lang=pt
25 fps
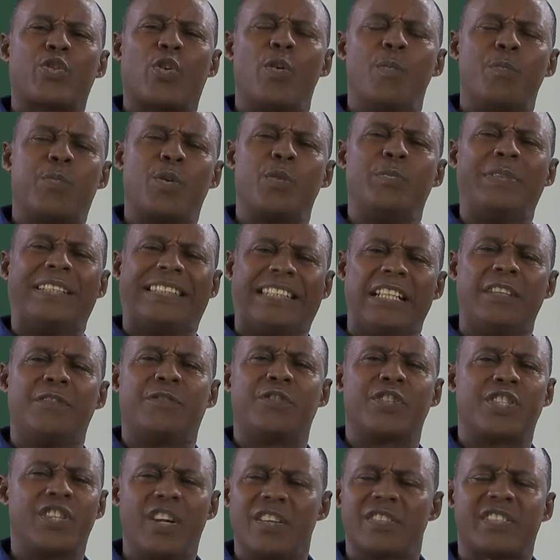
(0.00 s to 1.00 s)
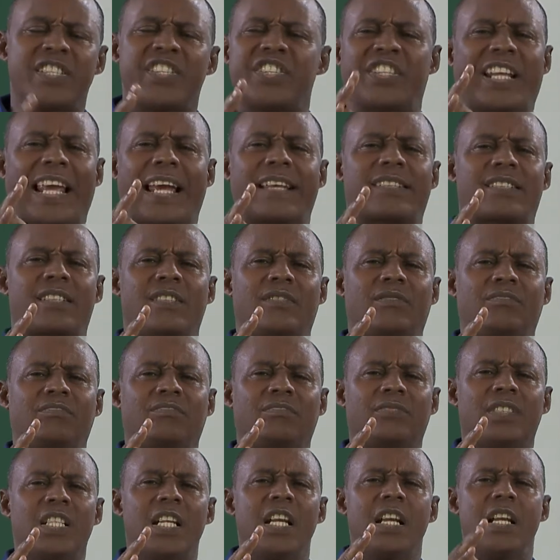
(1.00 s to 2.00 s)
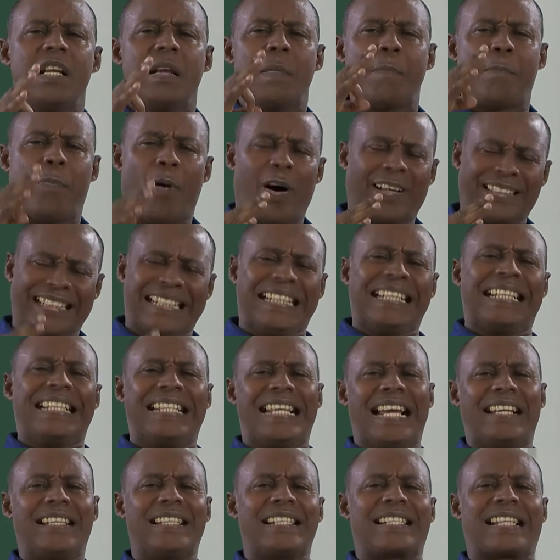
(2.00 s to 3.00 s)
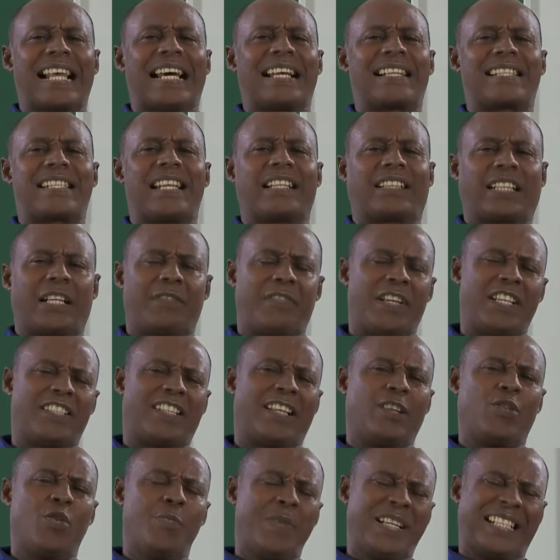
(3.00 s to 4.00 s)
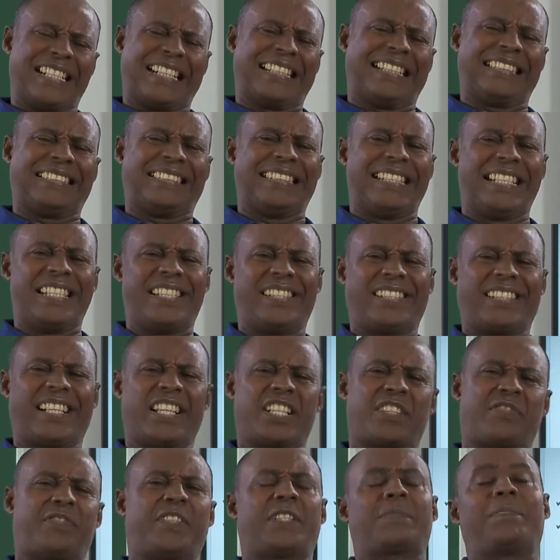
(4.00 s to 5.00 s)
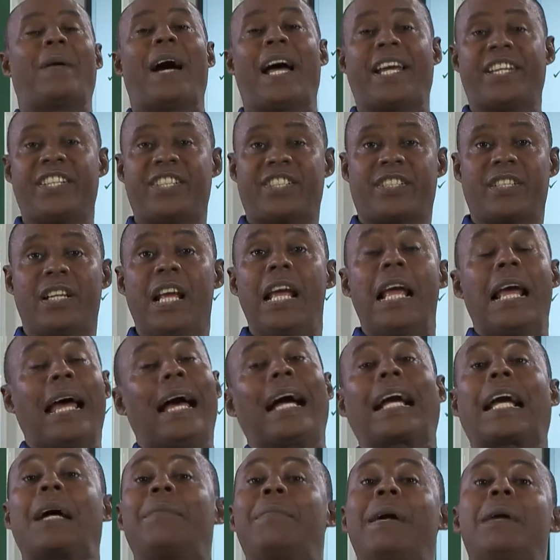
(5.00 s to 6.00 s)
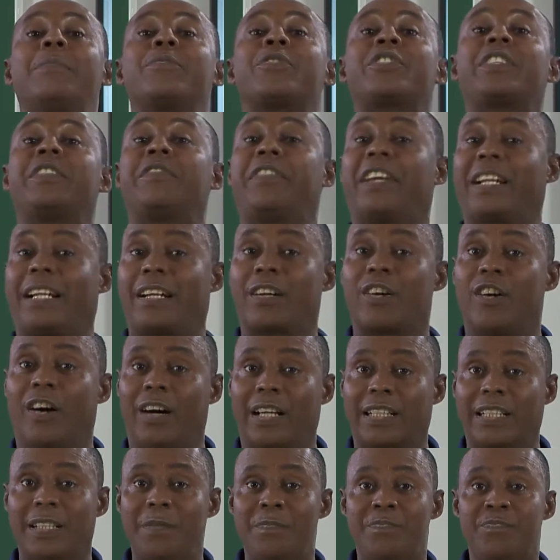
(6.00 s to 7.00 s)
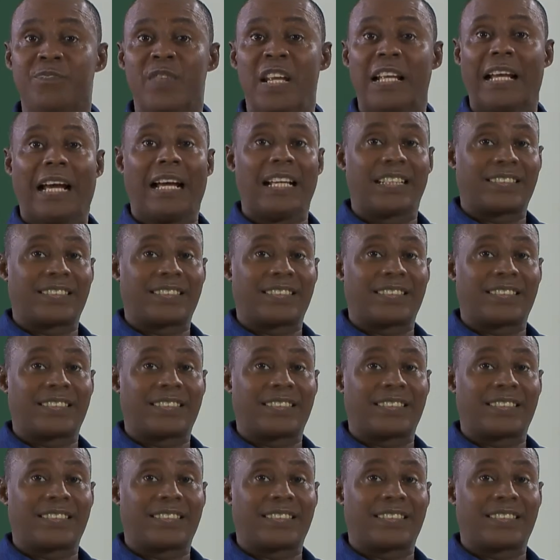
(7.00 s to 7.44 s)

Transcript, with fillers: compromitivos, não se esqueçam, podem realizar-se através de algumas características verbais, acabamos de ver agora, ah,